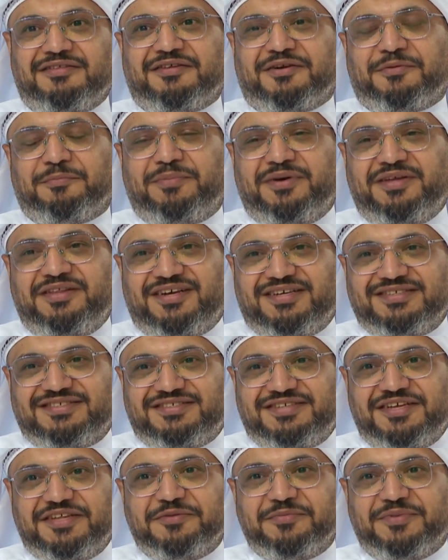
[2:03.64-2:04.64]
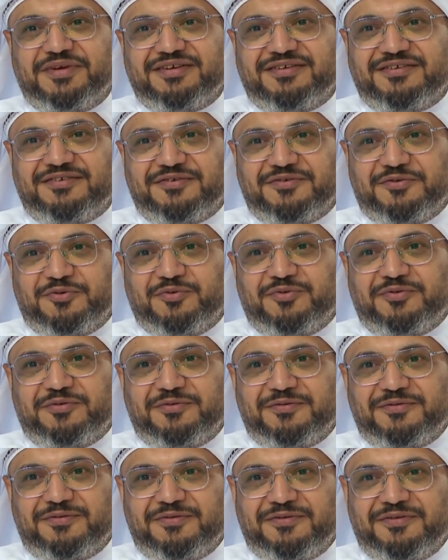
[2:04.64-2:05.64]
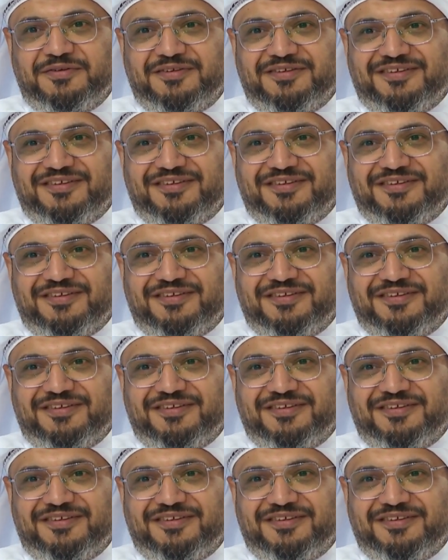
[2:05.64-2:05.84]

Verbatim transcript: تربينا على السينما صرنا اثنين